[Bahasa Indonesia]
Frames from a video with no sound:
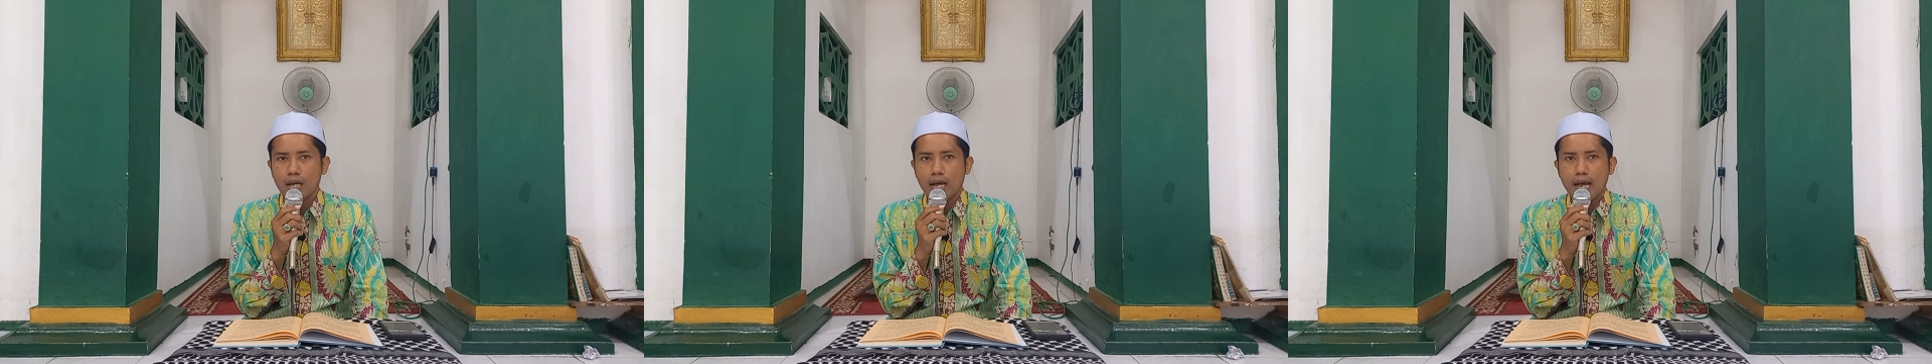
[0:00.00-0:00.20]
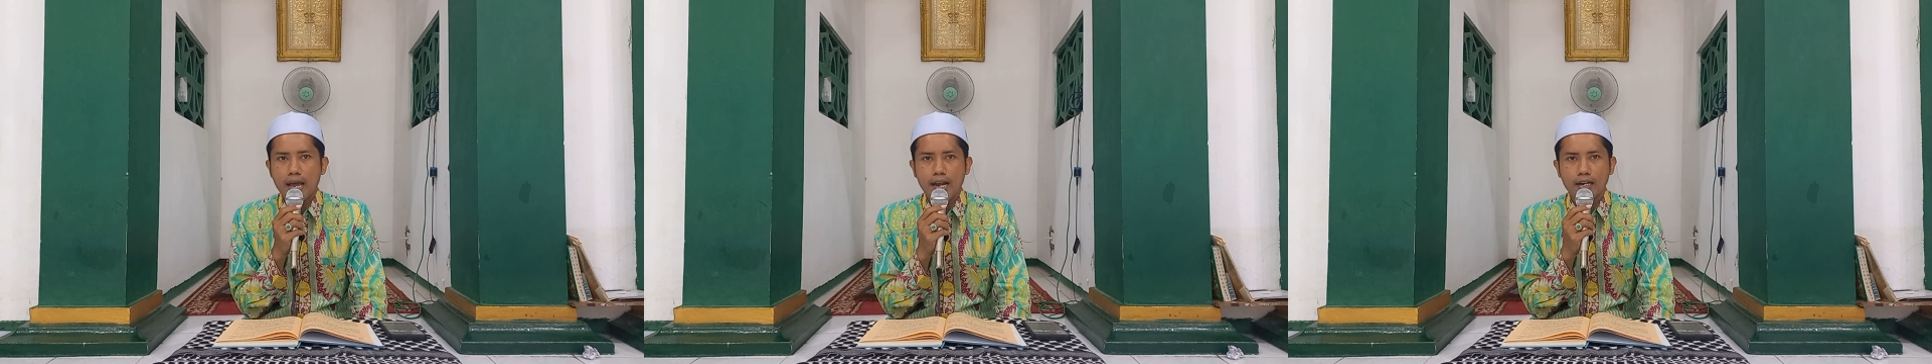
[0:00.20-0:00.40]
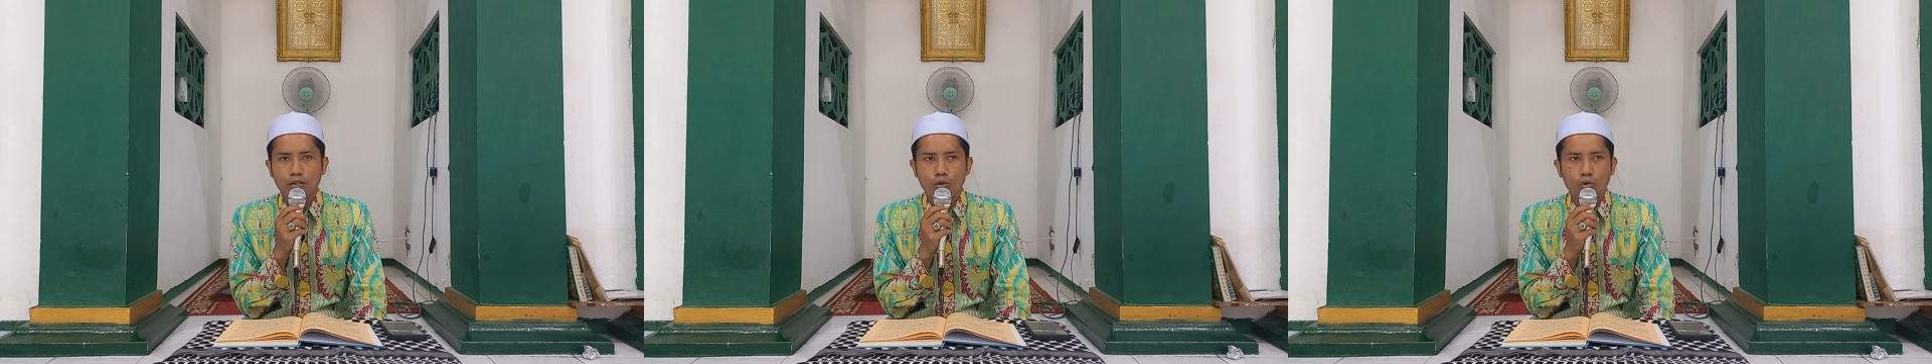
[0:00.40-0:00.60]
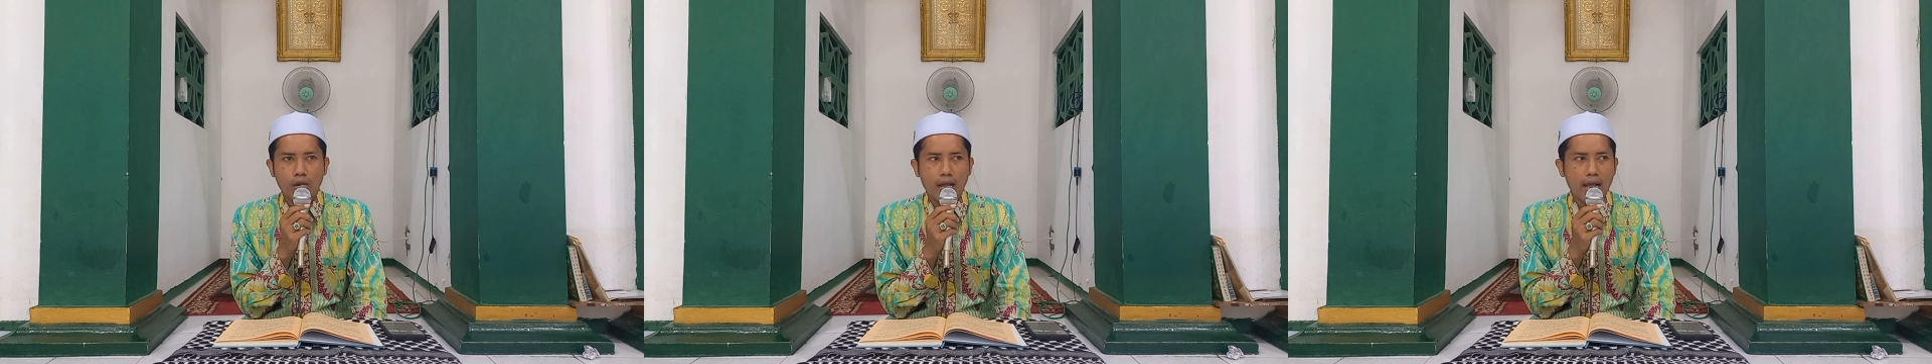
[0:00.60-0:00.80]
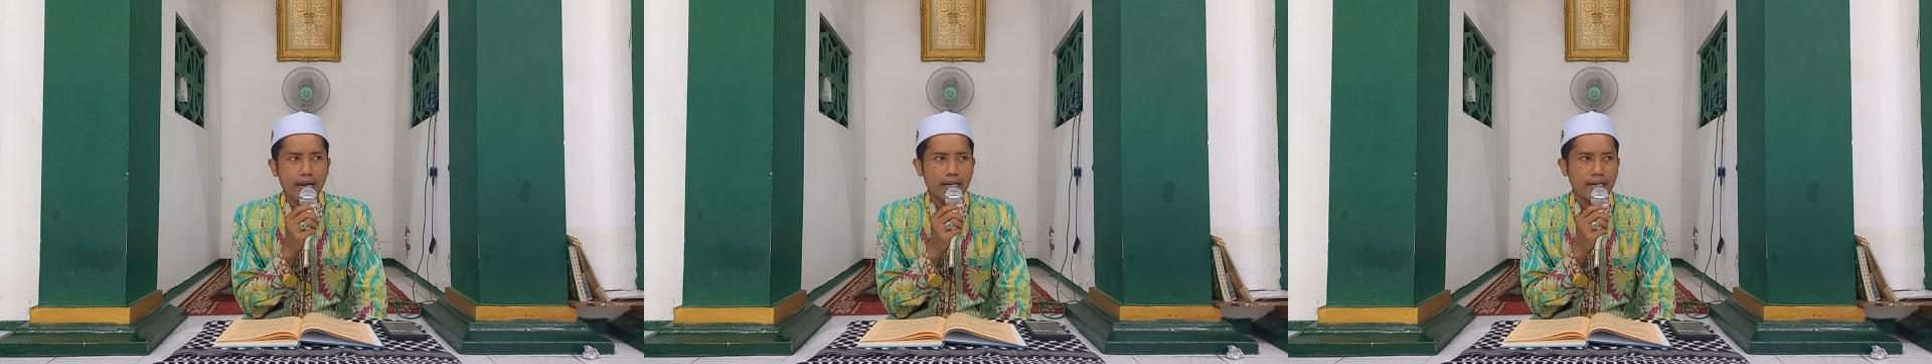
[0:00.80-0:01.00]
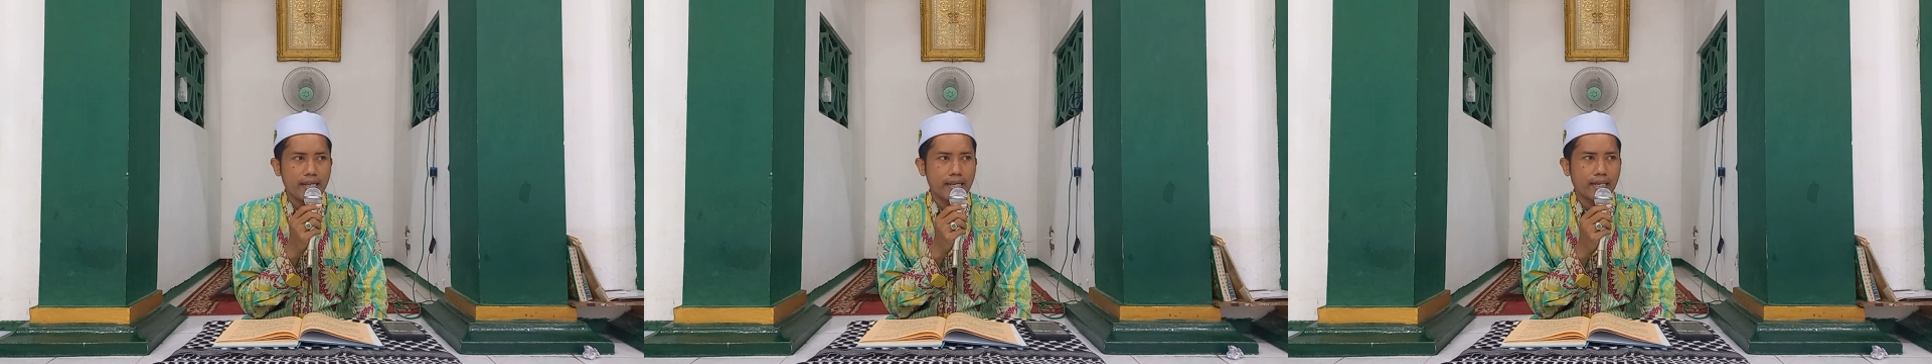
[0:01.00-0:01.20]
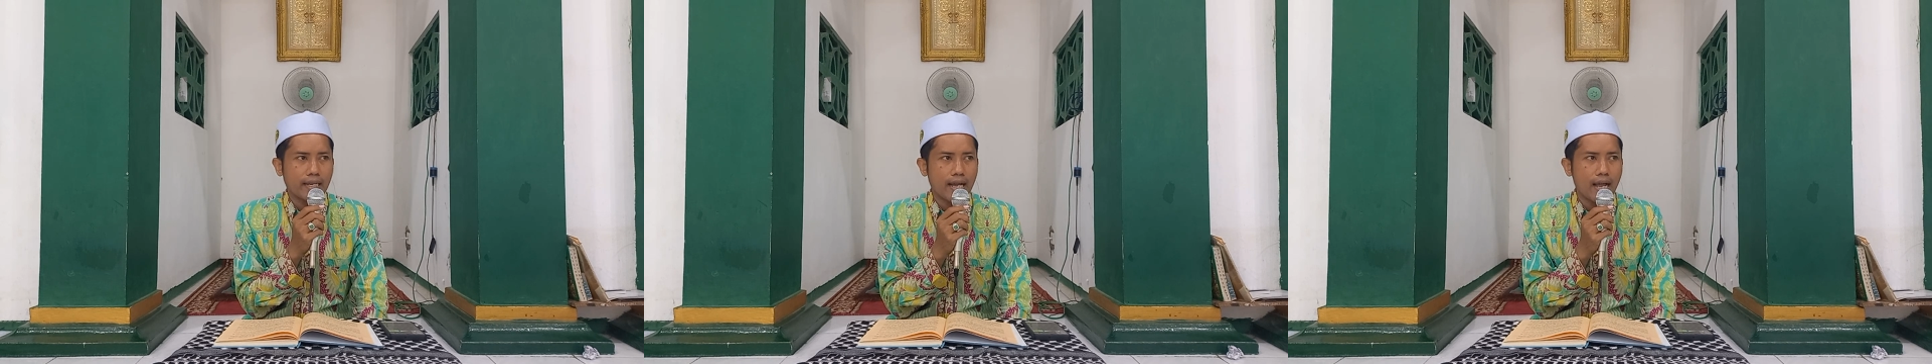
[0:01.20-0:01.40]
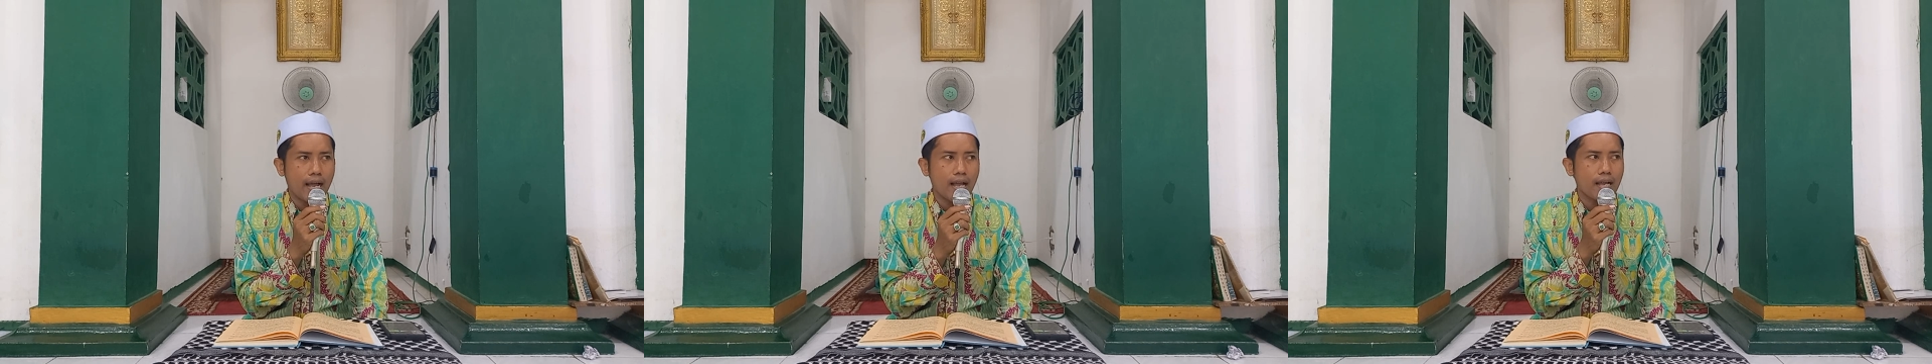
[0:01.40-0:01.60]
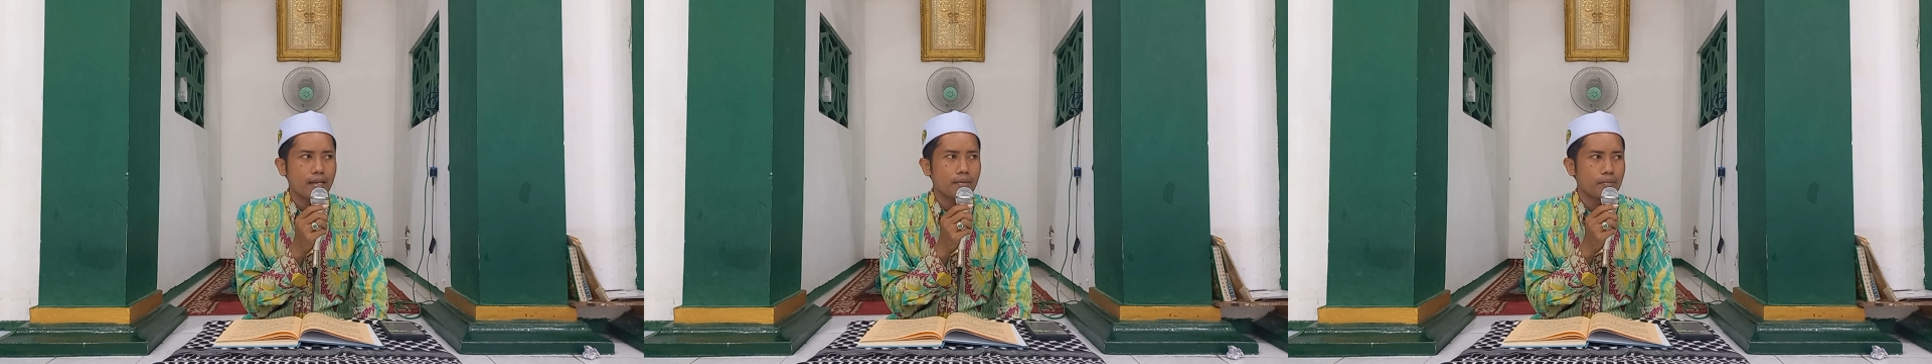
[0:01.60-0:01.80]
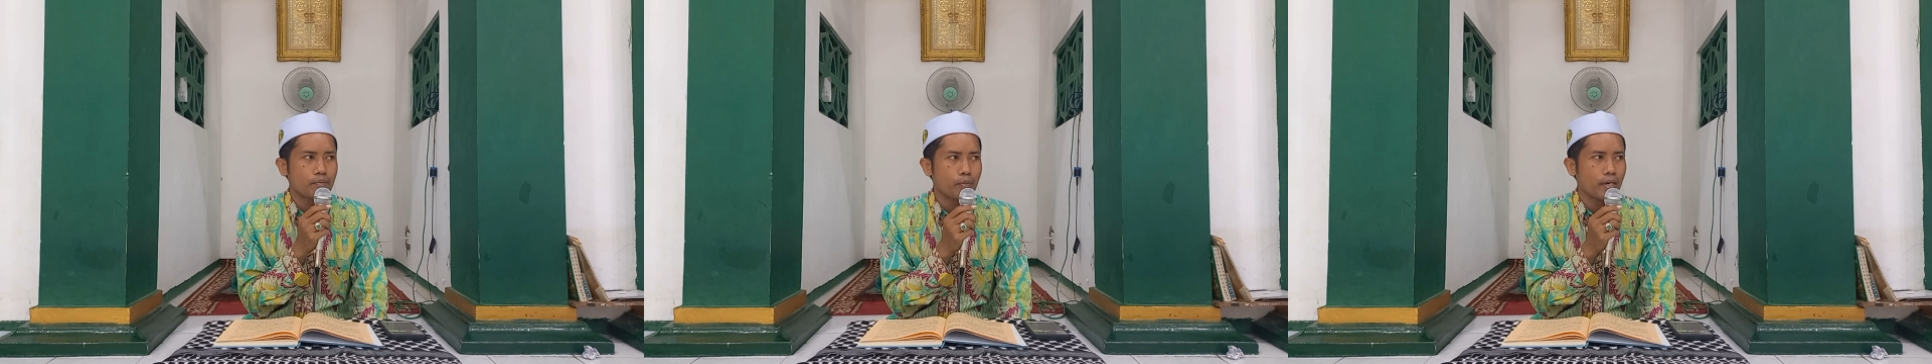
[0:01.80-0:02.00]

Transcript: Al-Quran nikah